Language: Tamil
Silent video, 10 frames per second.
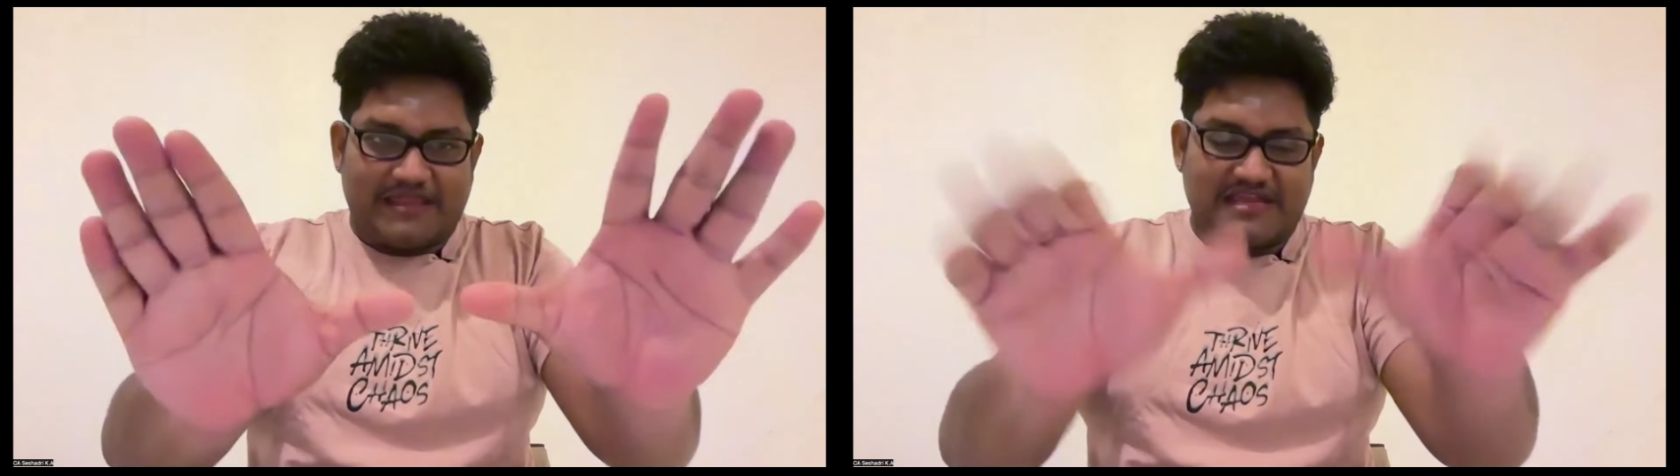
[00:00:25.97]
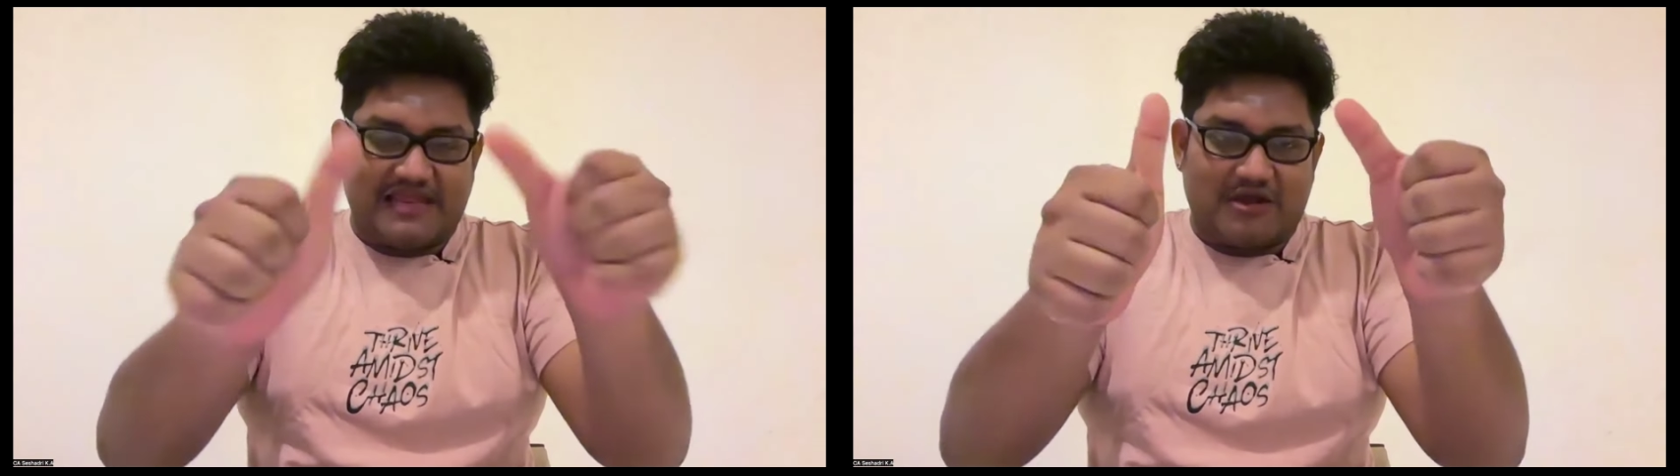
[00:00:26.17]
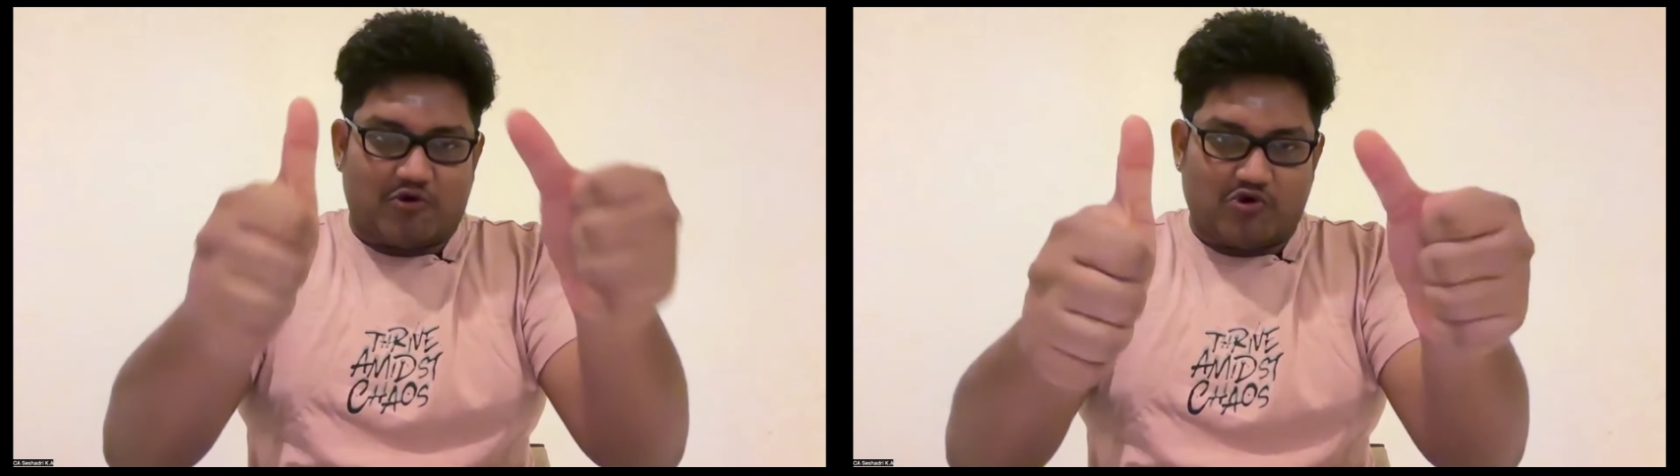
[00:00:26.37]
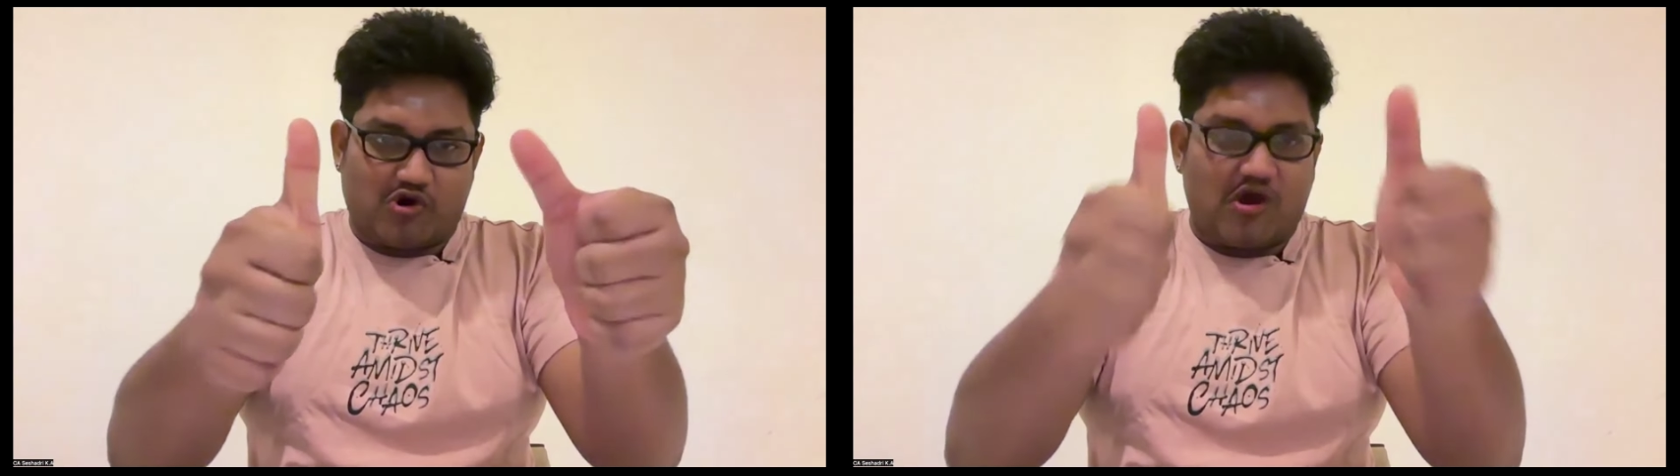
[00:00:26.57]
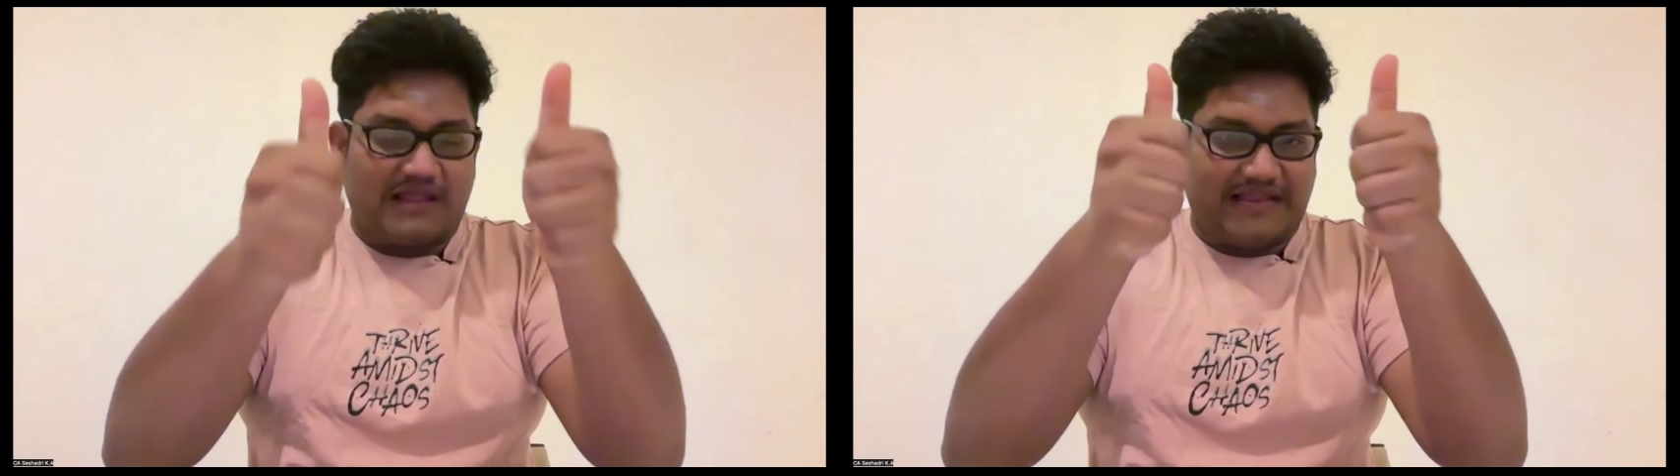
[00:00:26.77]
பெஸ்ட் நீங்க
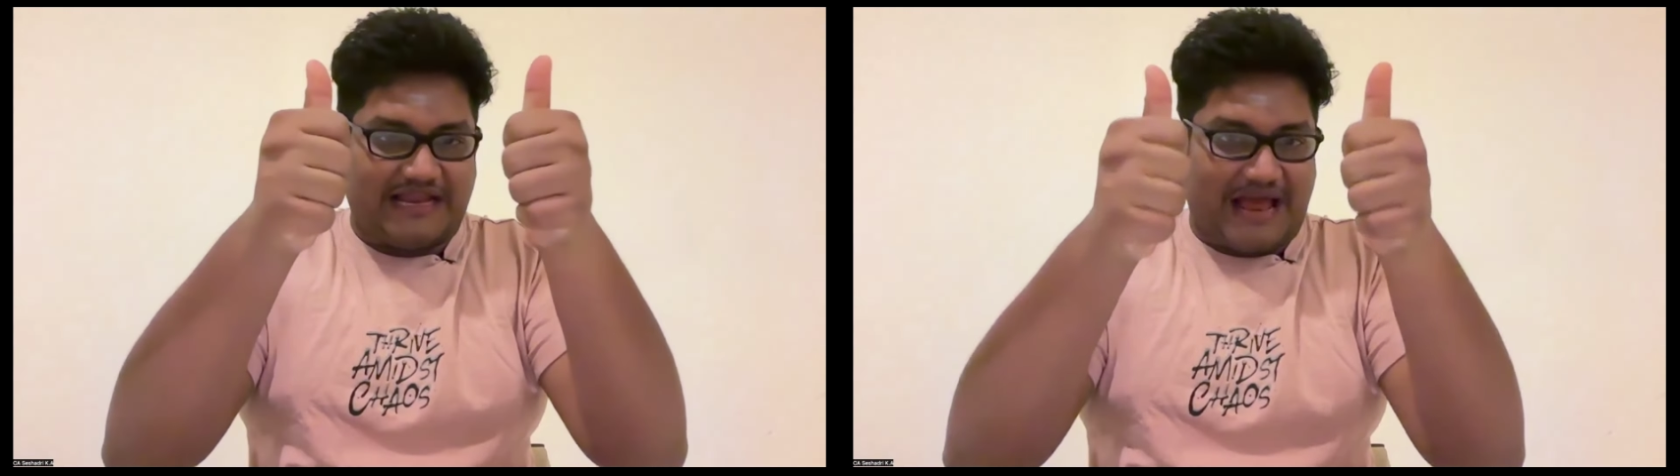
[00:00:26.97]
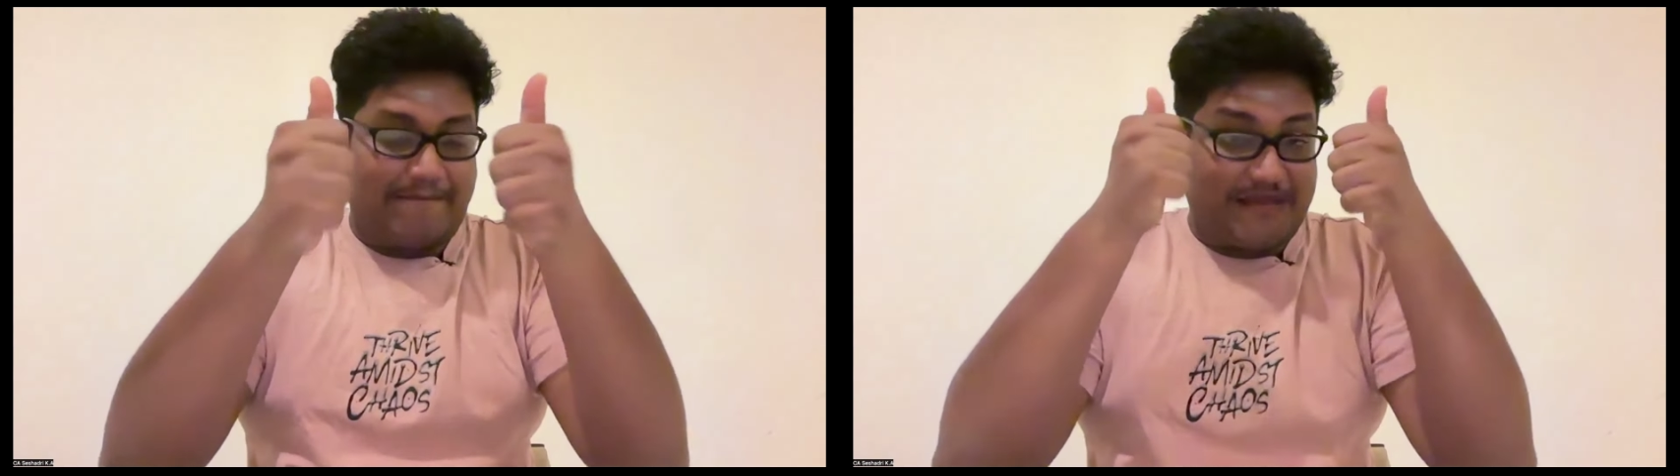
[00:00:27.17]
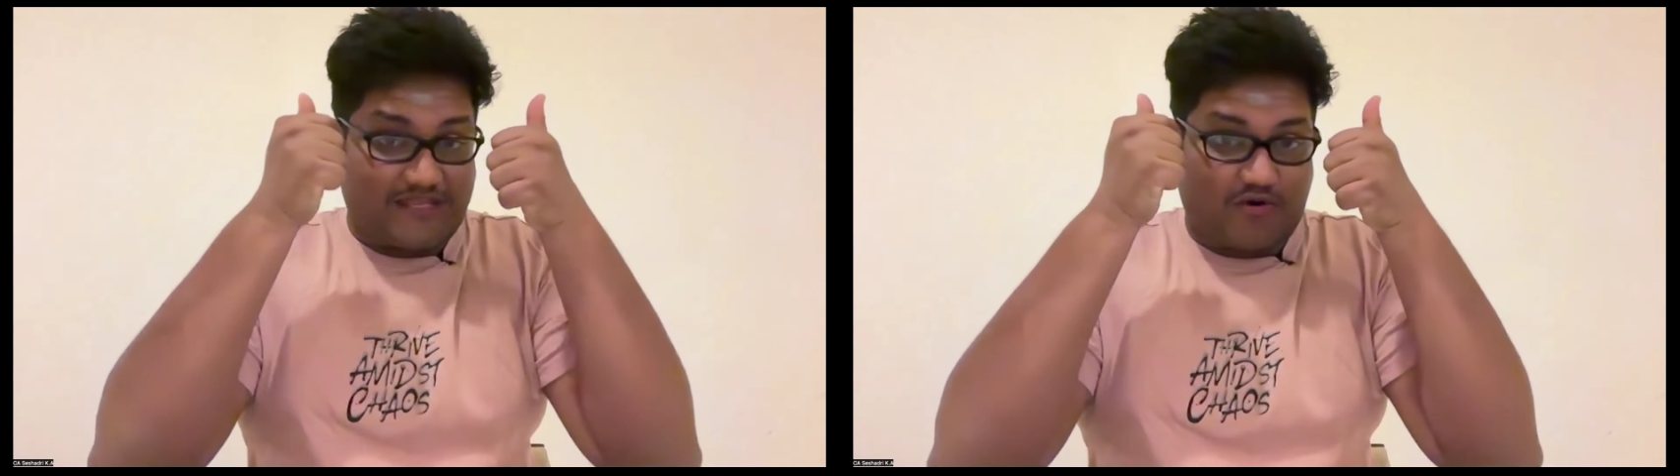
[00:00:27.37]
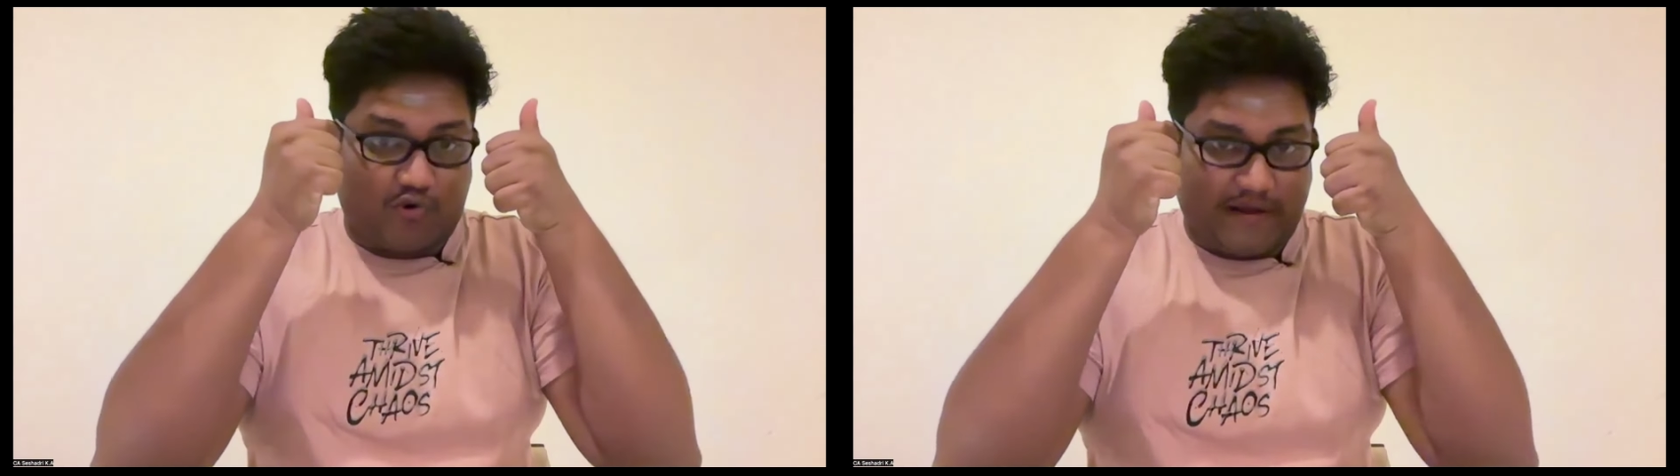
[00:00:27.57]
கொடுக்கணும் அதை நீங்க நான் பெஸ்ட்